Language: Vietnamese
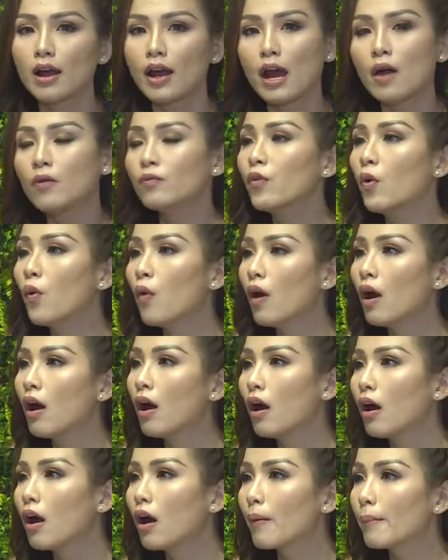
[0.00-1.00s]
ông bua
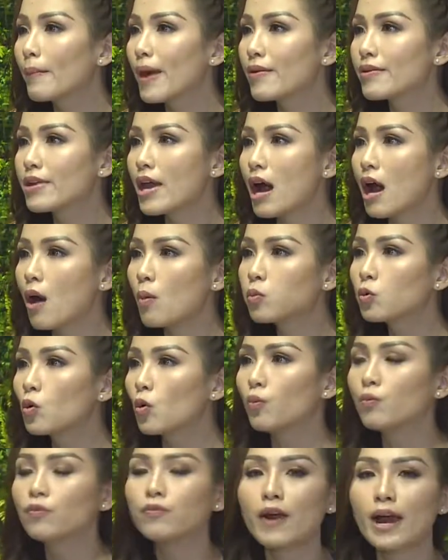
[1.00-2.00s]
bao giờ ông
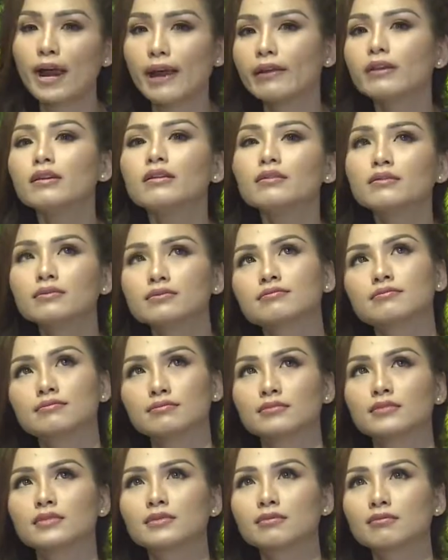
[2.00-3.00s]
cũng phải
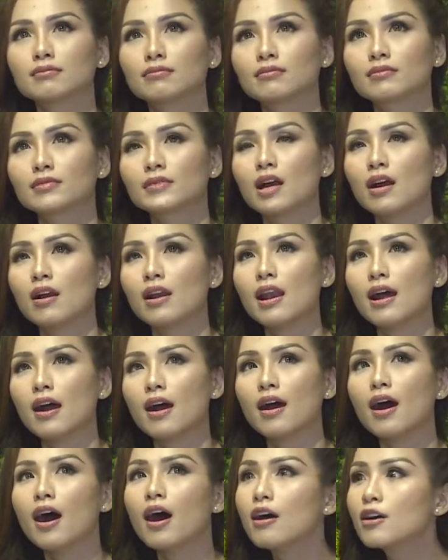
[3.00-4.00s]
gọi
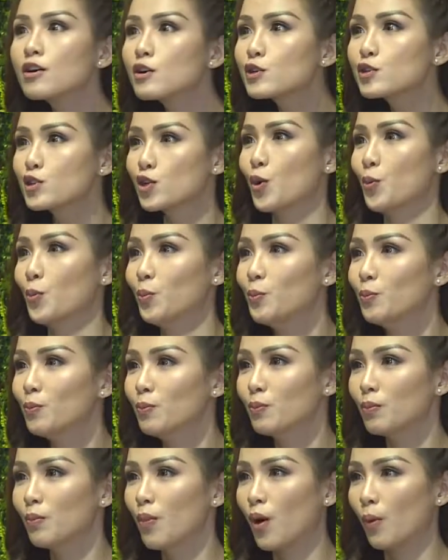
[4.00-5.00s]
là ân sủng
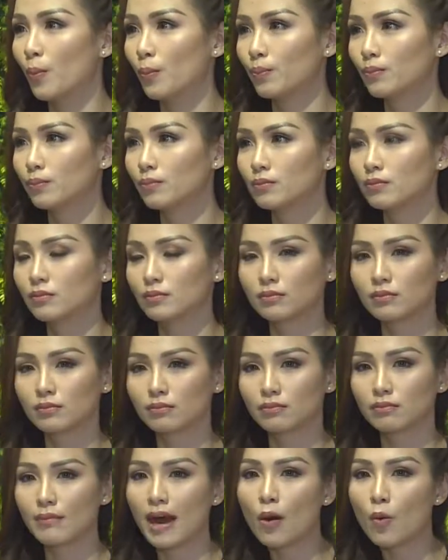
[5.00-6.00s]
một
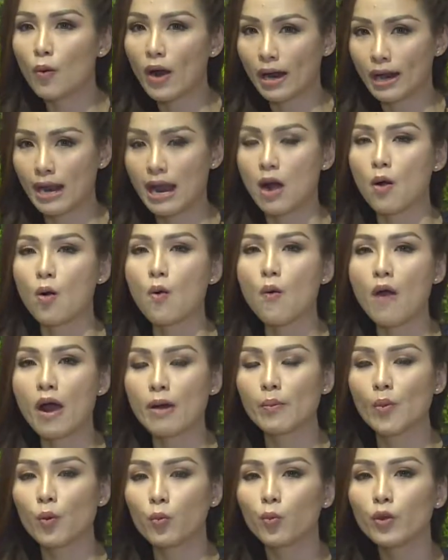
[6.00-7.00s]
bà hoàng hậu
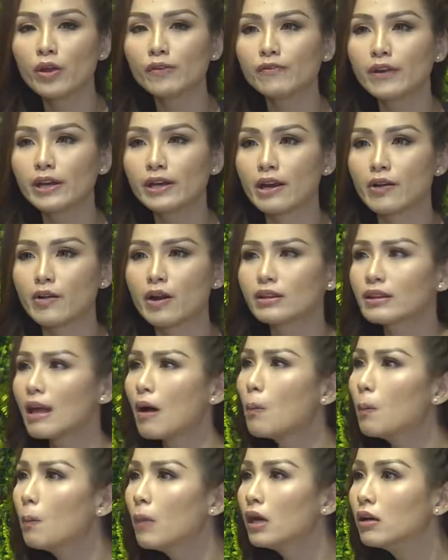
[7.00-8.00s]
hoặc một quý phi nào đó
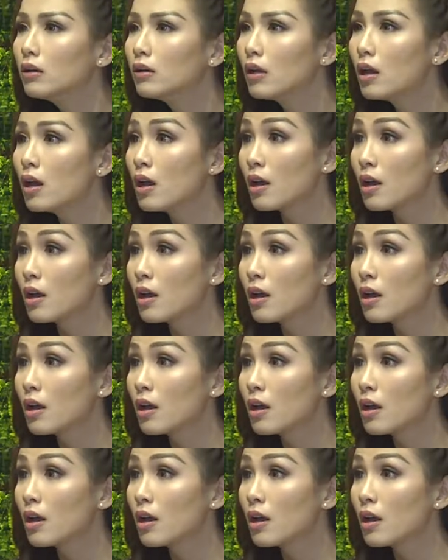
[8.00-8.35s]
thông minh